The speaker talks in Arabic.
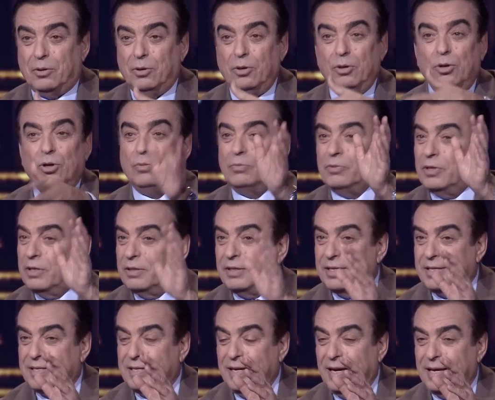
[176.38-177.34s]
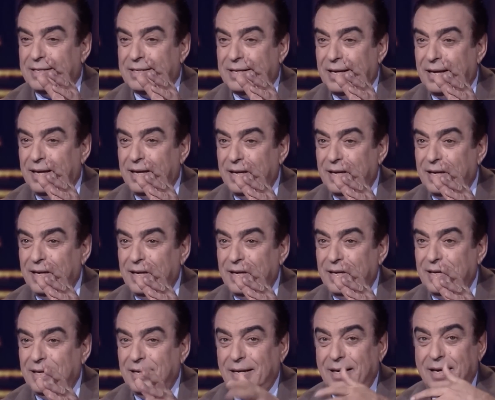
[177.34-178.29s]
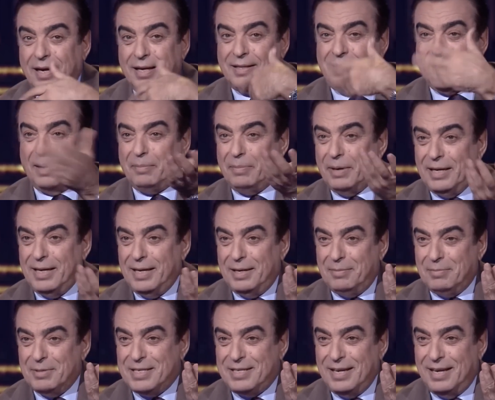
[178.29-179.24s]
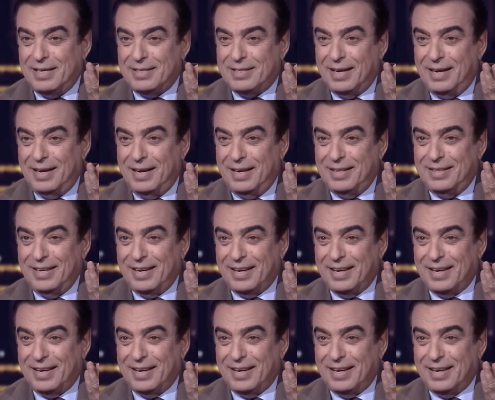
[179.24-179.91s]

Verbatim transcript: كلهم ضد السياسه اي نعم احنا ضد السياسه ليه تعبانين من السياسه هالقد يا